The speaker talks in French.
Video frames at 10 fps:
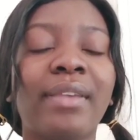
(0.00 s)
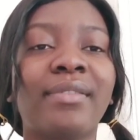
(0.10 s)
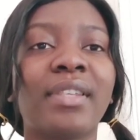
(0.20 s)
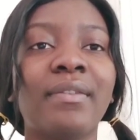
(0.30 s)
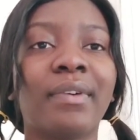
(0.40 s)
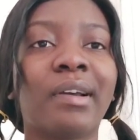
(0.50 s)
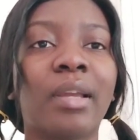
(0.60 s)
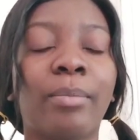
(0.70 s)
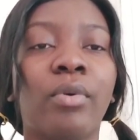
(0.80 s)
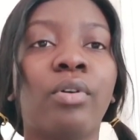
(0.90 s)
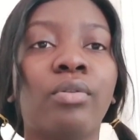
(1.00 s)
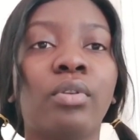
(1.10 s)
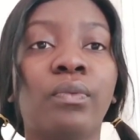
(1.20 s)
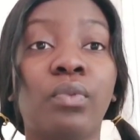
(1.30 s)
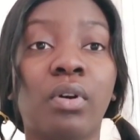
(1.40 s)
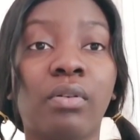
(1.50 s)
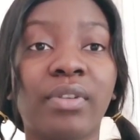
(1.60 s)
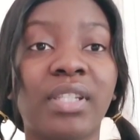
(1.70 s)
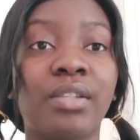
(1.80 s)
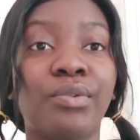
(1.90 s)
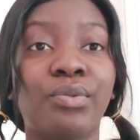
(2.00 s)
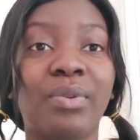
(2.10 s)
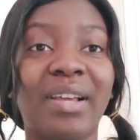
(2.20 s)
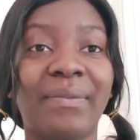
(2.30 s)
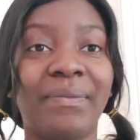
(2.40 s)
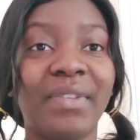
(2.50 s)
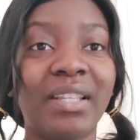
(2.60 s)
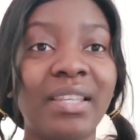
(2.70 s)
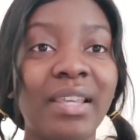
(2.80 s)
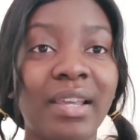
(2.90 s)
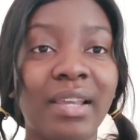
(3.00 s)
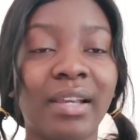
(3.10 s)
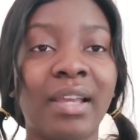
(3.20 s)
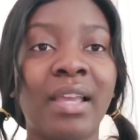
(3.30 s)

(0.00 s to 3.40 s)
essayez vraiment de vous renseigner sur la filière